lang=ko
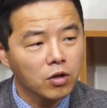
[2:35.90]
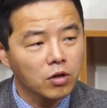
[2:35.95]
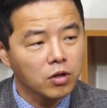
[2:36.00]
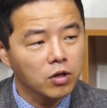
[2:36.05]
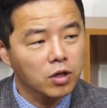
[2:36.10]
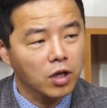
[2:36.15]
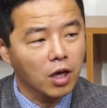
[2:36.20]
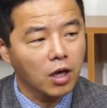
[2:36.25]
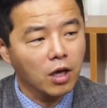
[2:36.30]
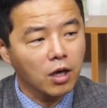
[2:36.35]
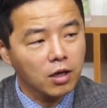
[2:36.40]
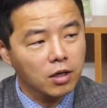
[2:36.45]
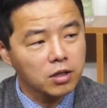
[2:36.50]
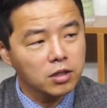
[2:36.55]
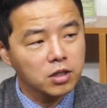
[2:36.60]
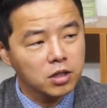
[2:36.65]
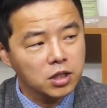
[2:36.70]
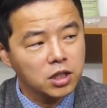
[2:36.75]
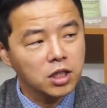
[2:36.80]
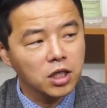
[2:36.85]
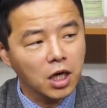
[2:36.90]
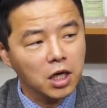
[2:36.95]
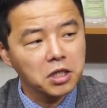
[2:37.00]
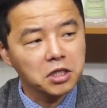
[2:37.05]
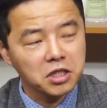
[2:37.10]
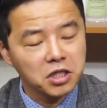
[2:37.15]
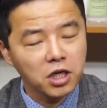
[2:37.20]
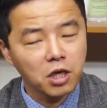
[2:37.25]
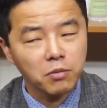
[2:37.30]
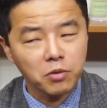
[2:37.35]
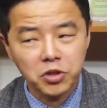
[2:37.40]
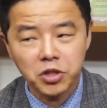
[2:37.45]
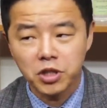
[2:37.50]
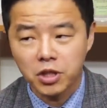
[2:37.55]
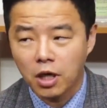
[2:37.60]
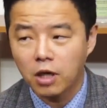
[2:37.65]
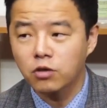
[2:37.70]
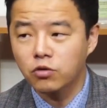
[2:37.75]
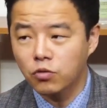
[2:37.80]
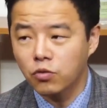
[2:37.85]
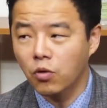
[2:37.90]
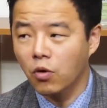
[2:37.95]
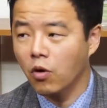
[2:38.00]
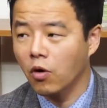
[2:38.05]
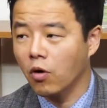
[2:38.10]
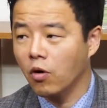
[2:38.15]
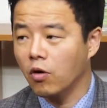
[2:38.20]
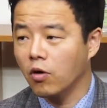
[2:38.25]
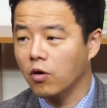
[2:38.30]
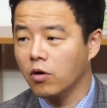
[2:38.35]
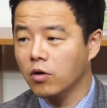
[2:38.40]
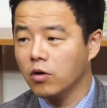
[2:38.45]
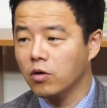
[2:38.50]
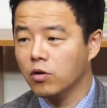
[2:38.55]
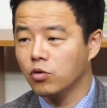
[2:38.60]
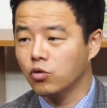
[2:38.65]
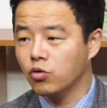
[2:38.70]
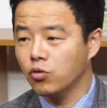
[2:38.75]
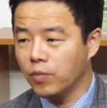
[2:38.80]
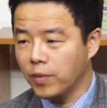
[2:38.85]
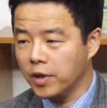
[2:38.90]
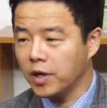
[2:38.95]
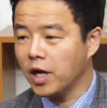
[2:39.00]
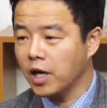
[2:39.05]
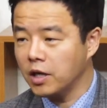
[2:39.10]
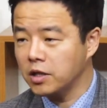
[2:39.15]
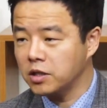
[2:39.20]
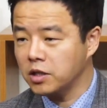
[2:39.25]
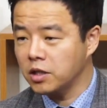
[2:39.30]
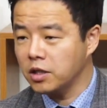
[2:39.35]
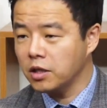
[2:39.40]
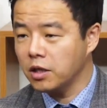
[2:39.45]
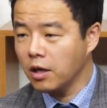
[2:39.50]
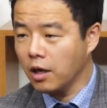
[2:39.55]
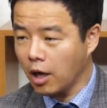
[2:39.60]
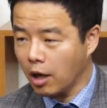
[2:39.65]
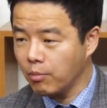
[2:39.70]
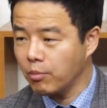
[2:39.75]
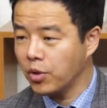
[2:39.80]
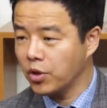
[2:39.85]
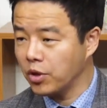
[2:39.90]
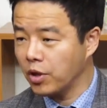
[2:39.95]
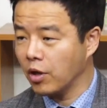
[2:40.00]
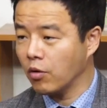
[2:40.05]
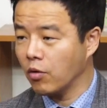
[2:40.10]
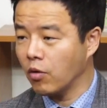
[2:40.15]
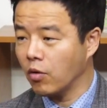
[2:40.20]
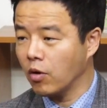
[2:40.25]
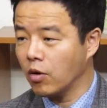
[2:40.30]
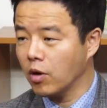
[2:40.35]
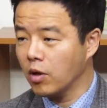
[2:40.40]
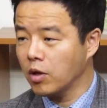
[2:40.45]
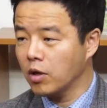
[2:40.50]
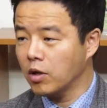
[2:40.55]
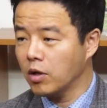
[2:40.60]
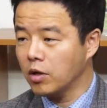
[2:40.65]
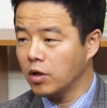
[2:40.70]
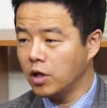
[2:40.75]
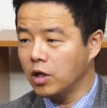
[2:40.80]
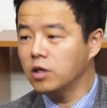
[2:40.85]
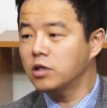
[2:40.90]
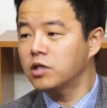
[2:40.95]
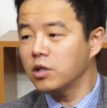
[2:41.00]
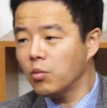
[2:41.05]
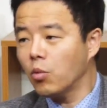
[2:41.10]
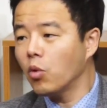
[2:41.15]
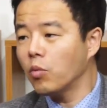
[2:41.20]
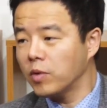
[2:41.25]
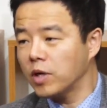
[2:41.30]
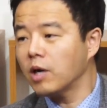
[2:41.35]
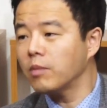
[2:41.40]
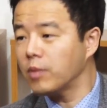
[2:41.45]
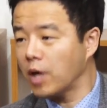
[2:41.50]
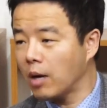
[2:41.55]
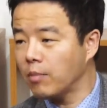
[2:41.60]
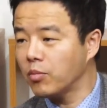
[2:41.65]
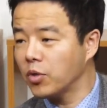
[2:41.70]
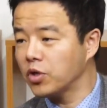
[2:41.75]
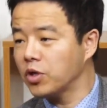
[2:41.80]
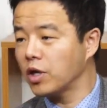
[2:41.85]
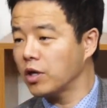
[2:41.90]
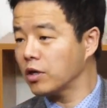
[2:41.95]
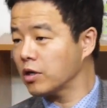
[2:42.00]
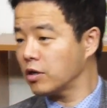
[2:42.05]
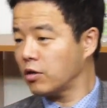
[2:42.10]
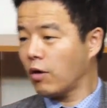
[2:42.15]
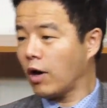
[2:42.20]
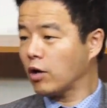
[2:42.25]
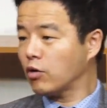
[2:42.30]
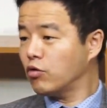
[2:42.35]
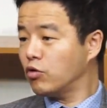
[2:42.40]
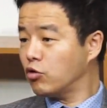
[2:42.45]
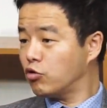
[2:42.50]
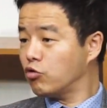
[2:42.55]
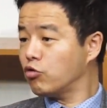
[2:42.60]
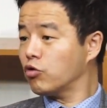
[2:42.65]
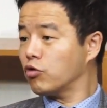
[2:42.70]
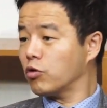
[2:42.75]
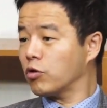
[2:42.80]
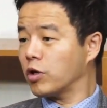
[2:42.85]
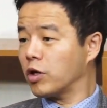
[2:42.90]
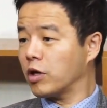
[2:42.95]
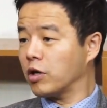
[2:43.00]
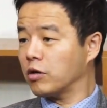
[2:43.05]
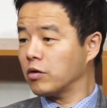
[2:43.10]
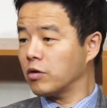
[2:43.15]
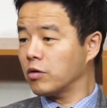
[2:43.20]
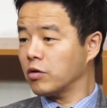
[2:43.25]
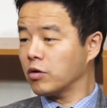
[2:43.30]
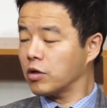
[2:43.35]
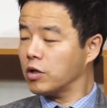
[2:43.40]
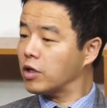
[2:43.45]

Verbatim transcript: 그게 시간이 지나면 지날수록 2번 해야지 1번 되고, 1.5번 하면 1번 되는 그런 확률이 줄어들게 있거든요.